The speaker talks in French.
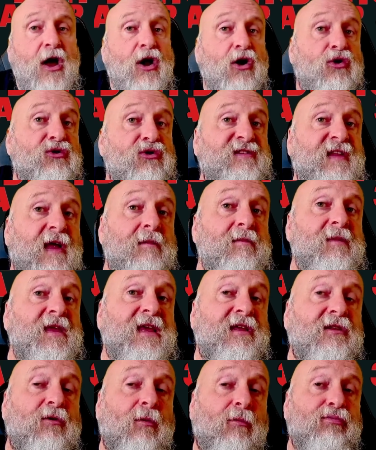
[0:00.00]
Le timing
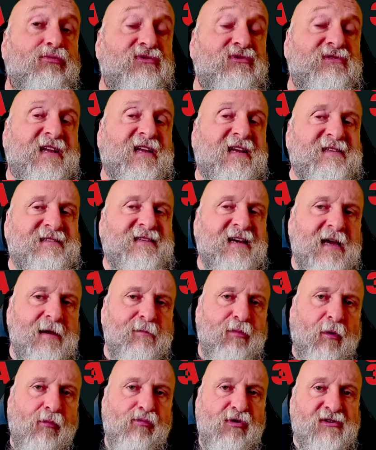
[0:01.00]
est en plus très serré
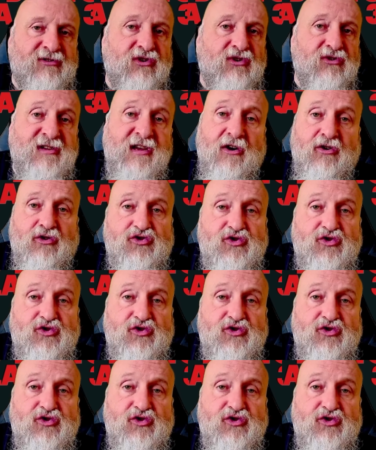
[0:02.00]
pour pouvoir sortir en